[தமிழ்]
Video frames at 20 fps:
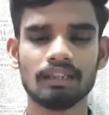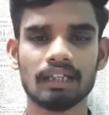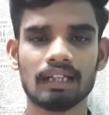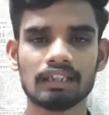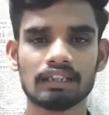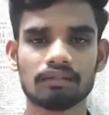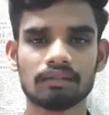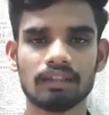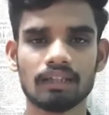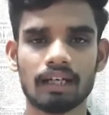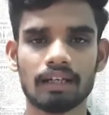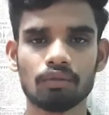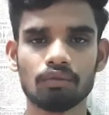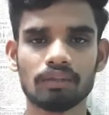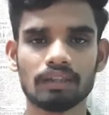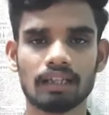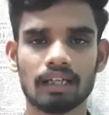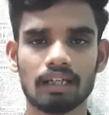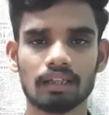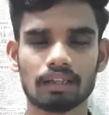எனர்ஜி வந்து
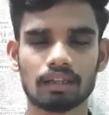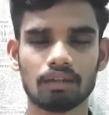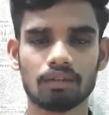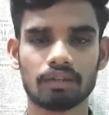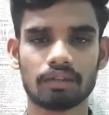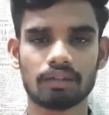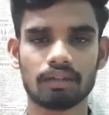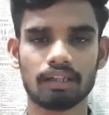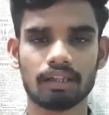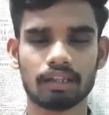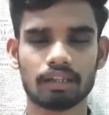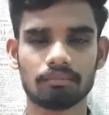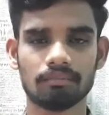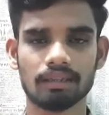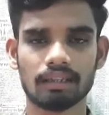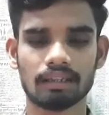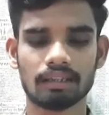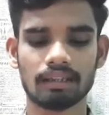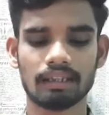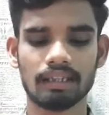ஐநூற்றி நாலு கலோரிகள் வரைக்கும்
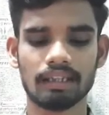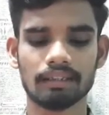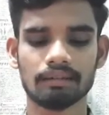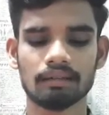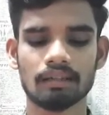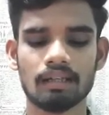இருக்குங்க